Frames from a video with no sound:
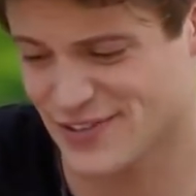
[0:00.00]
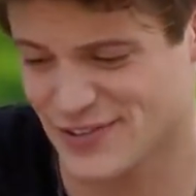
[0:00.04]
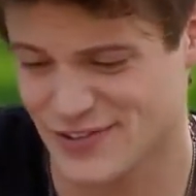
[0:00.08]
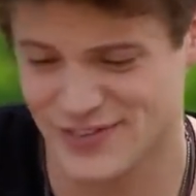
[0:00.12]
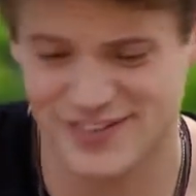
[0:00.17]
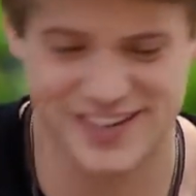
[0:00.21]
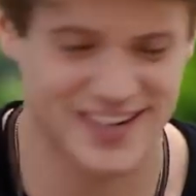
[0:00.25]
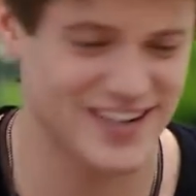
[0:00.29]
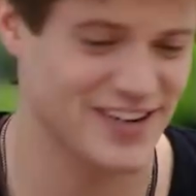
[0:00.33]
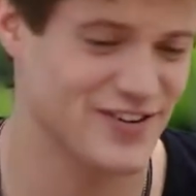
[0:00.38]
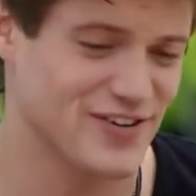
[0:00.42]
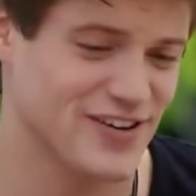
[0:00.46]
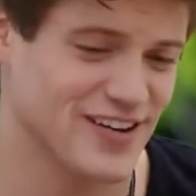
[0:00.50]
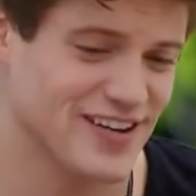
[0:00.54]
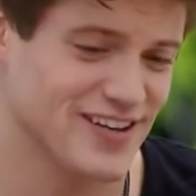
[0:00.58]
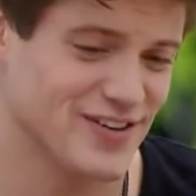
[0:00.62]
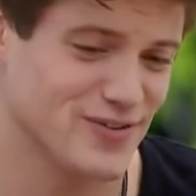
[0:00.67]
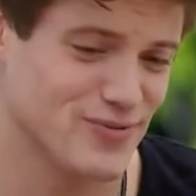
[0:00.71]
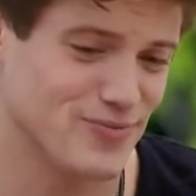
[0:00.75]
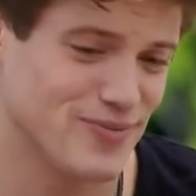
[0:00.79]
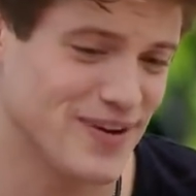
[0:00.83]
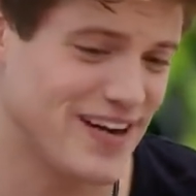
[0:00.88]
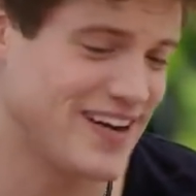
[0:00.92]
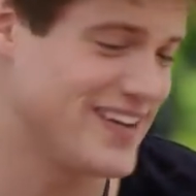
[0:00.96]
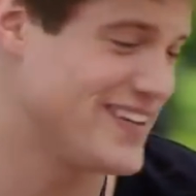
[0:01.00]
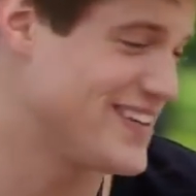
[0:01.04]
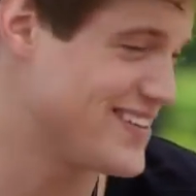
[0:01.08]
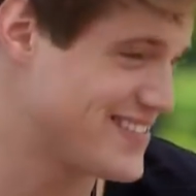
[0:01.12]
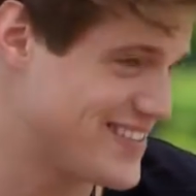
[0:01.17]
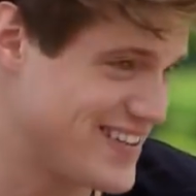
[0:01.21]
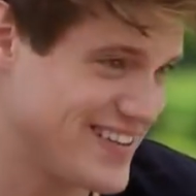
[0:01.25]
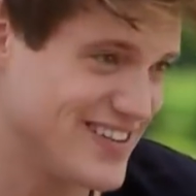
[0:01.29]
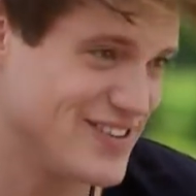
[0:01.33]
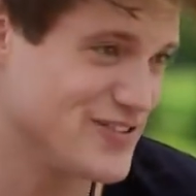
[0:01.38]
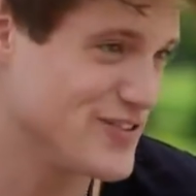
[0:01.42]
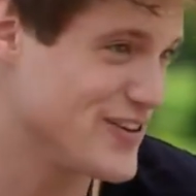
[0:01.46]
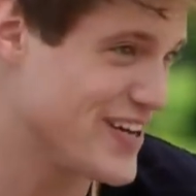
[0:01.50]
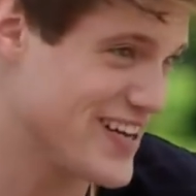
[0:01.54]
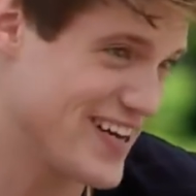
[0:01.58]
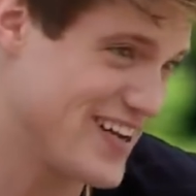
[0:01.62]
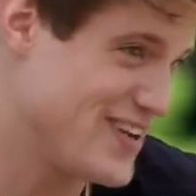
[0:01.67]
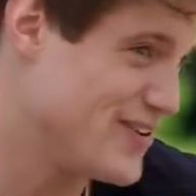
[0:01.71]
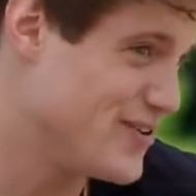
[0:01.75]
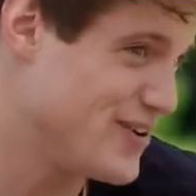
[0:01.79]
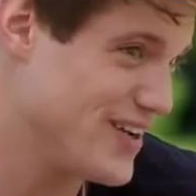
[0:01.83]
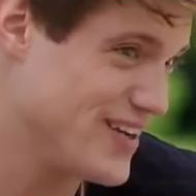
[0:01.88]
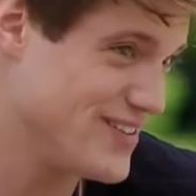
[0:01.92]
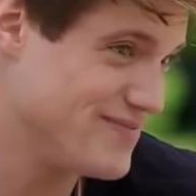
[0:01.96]
entonces creo que tu plan está saliendo
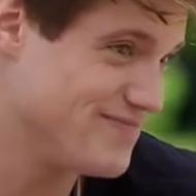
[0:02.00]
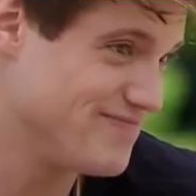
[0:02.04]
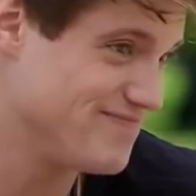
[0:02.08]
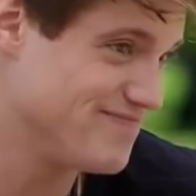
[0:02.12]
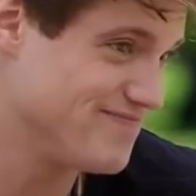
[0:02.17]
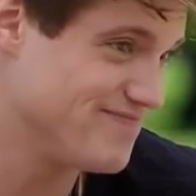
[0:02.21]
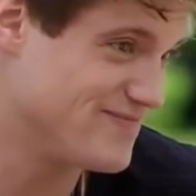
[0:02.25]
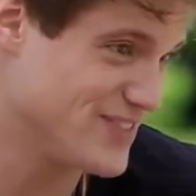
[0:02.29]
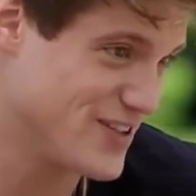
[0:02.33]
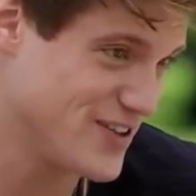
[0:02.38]
increíble, sí.